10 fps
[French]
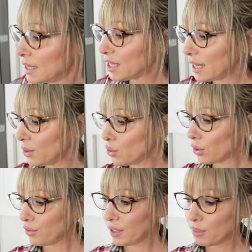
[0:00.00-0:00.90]
J'ai eu
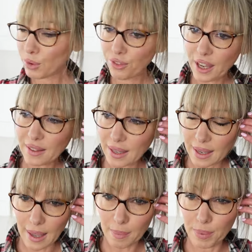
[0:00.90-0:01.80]
envie de me faire des
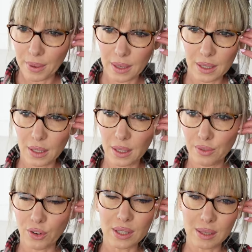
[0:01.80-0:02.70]
crêpes, et
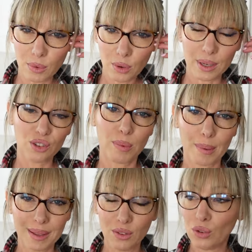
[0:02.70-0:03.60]
forcément bah, je vais pas
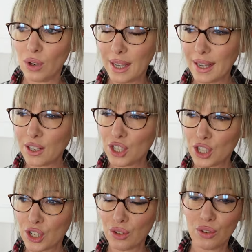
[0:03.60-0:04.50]
mettre de lait,
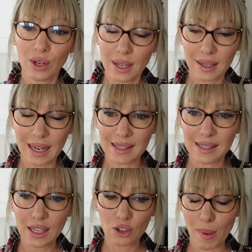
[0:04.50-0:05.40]
de lait
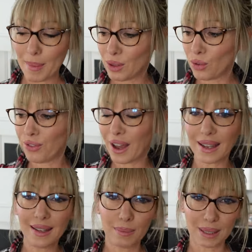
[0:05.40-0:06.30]
classique, je vais pas mettre de
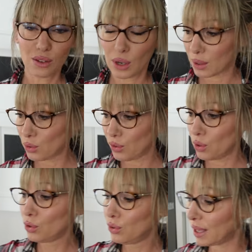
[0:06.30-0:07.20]
farine, parce que le
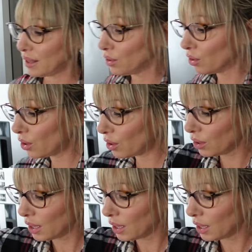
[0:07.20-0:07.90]
gluten non.